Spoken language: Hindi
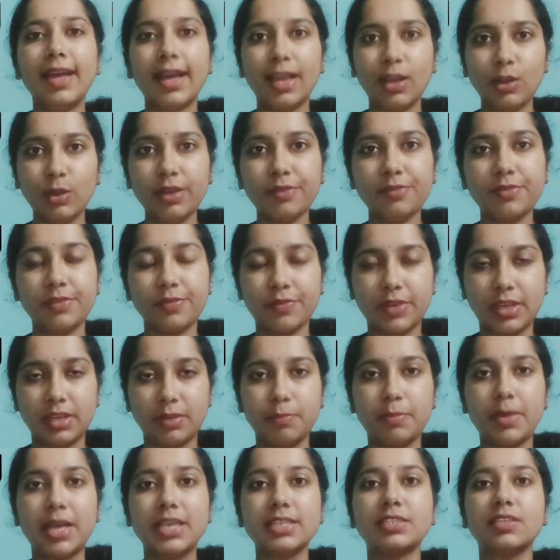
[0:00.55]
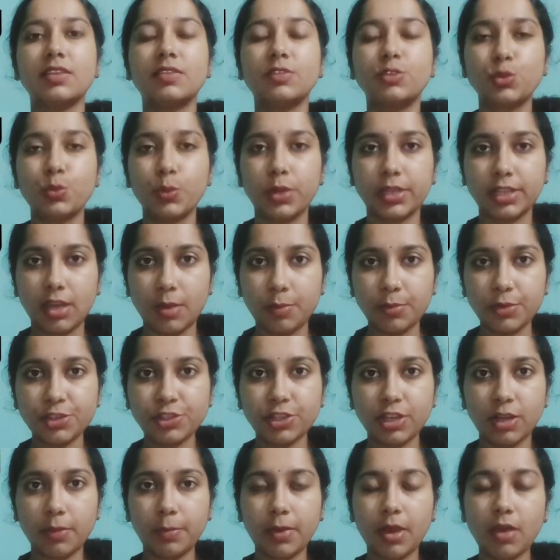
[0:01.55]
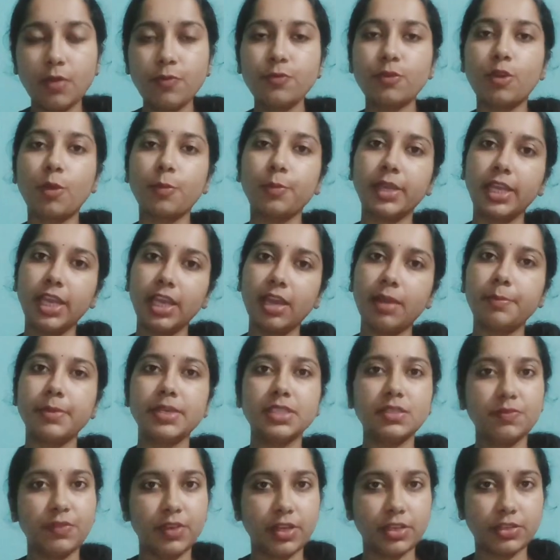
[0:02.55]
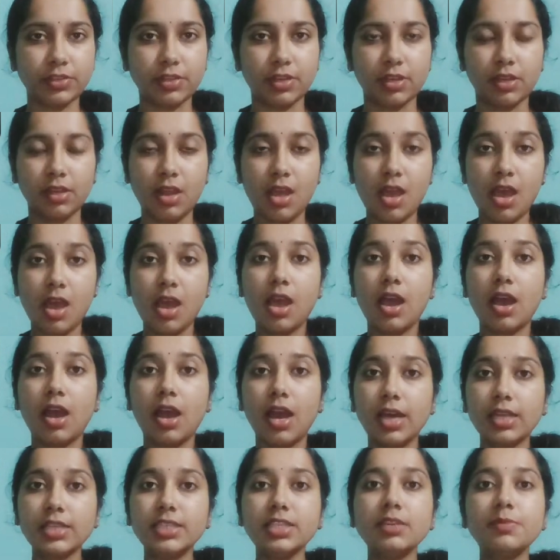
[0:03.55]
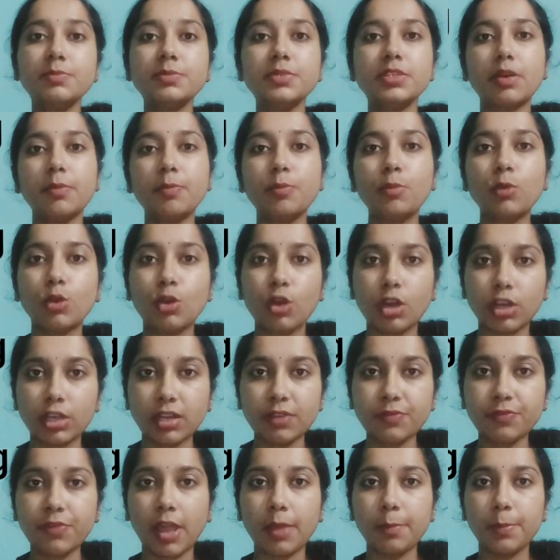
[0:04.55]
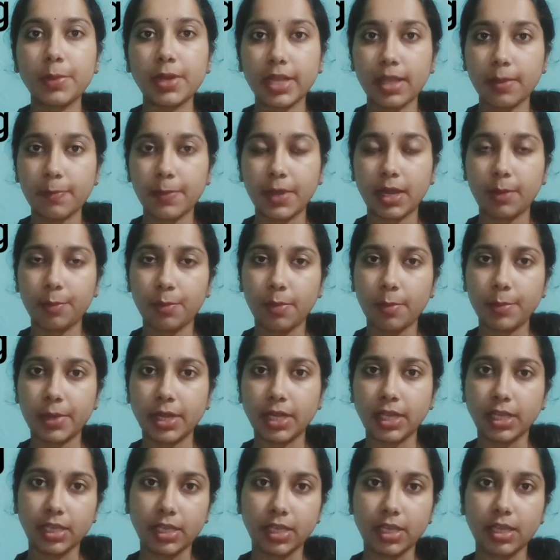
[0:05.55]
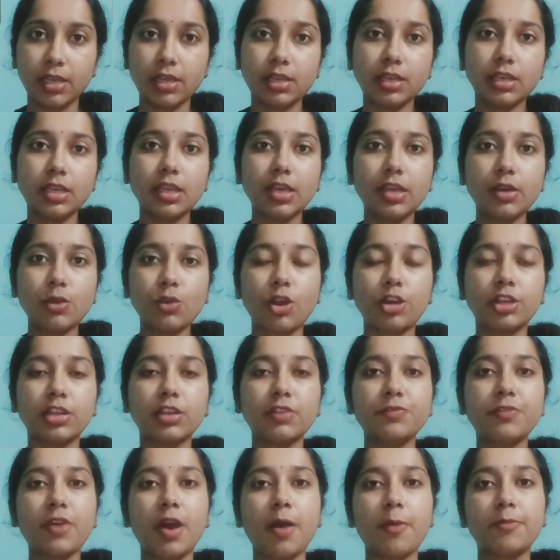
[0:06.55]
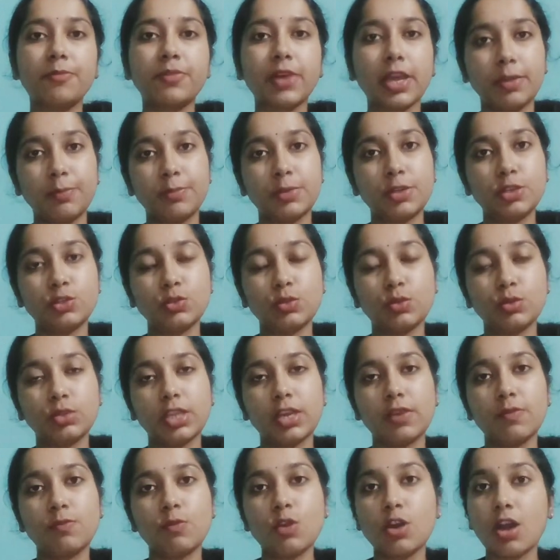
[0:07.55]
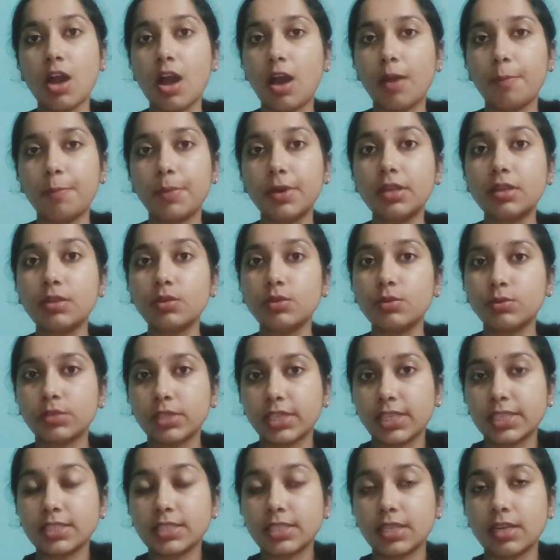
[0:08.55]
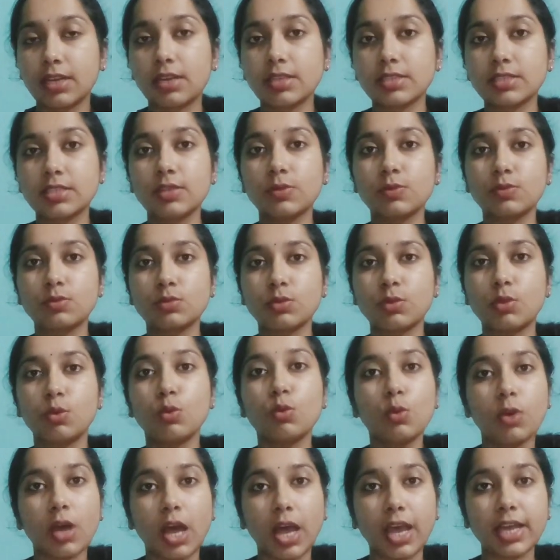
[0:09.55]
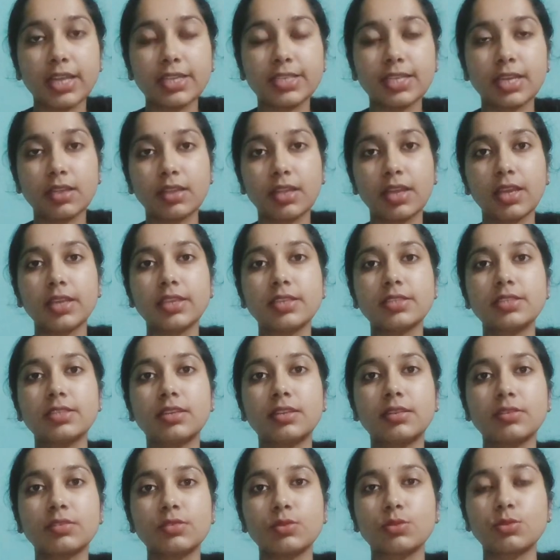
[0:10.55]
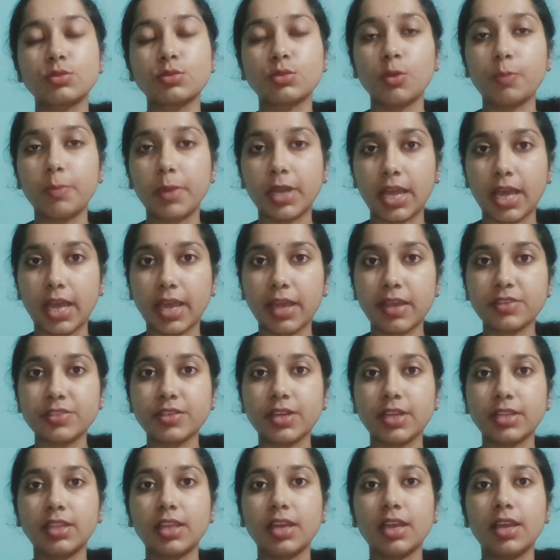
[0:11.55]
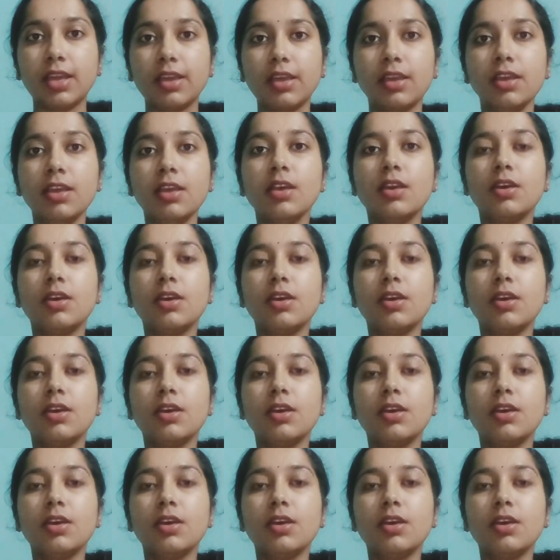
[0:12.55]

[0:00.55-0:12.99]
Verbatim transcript: हेलो एवरीवन माई सेल्फ अमृत शर्मा फ्रॉम के एम एस फैशन आज हम सब कॉटन फाइबर के बारे में पढ़ेंगे कि कॉटन फाइबर जो होता है वो कहाँ पर किस तरह से उसको उगाया जाता है किस तरह से उसको बनाया जाता है